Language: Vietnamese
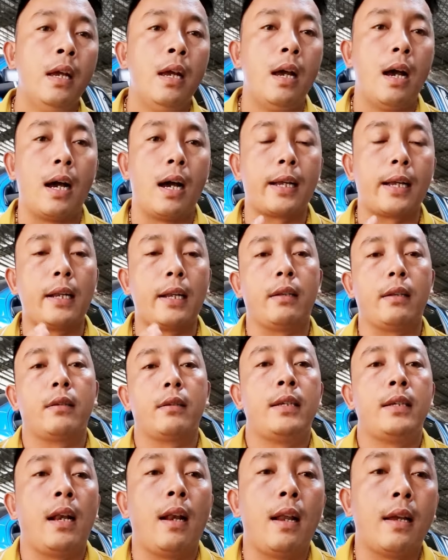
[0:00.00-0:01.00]
à, cách thứ
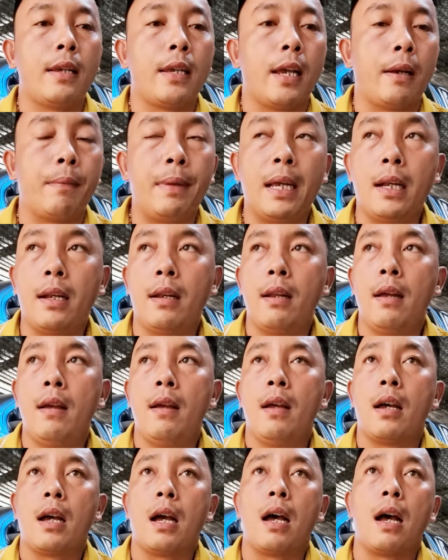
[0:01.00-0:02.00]
nhất là nhận biết
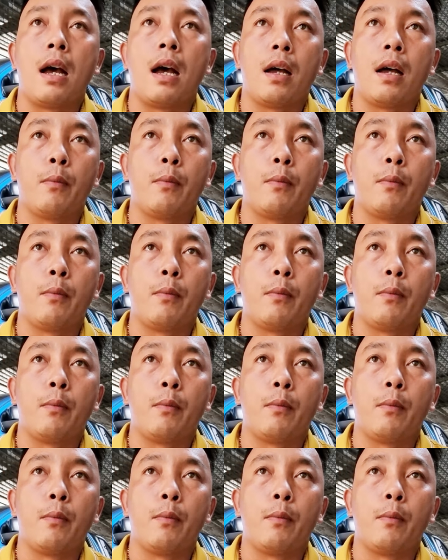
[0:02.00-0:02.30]
à,